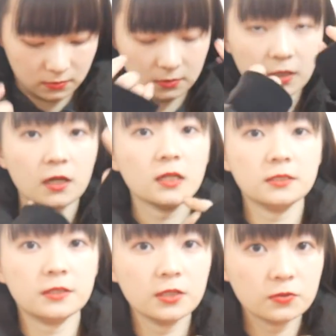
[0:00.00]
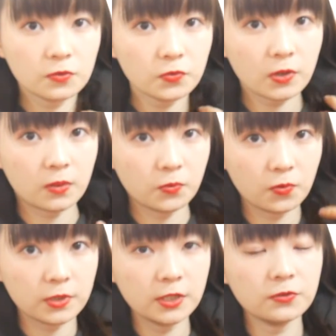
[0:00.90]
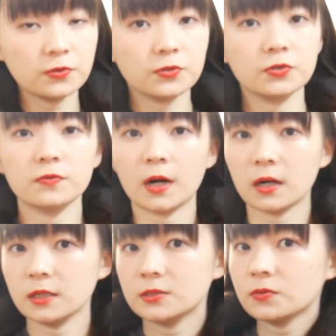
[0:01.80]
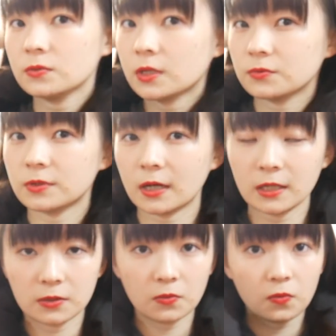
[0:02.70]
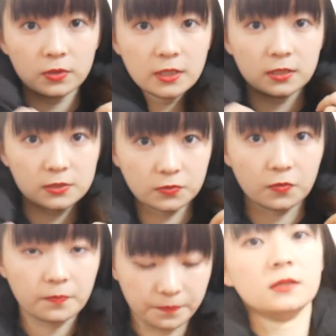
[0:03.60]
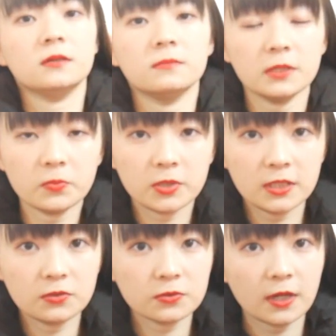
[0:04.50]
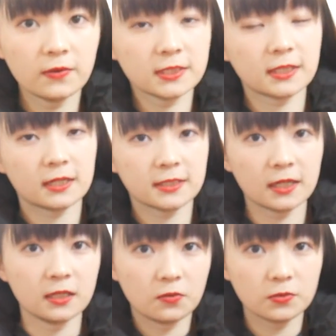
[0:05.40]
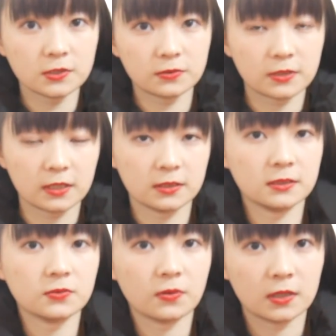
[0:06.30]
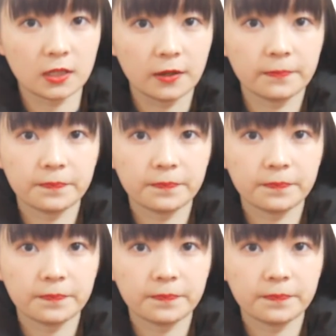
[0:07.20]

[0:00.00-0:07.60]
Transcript: 中にニットとかも着る余裕はありそうなぐらい大きいんですよでもニットと合わせたらさらにごつくなりそうかな